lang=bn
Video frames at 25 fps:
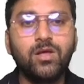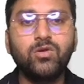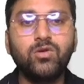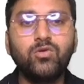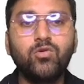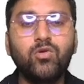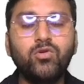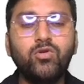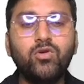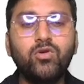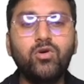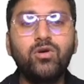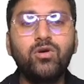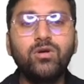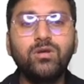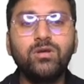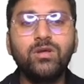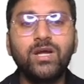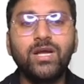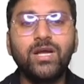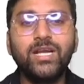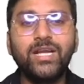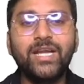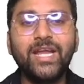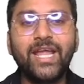কোনো
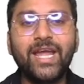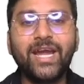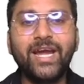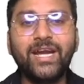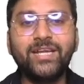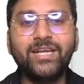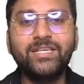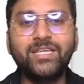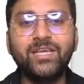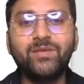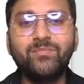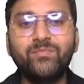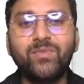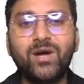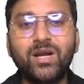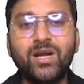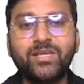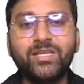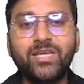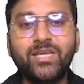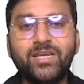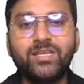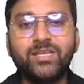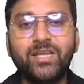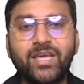নেগেটিভ
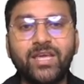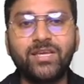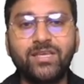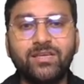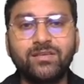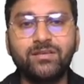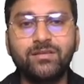মার্কিং নেই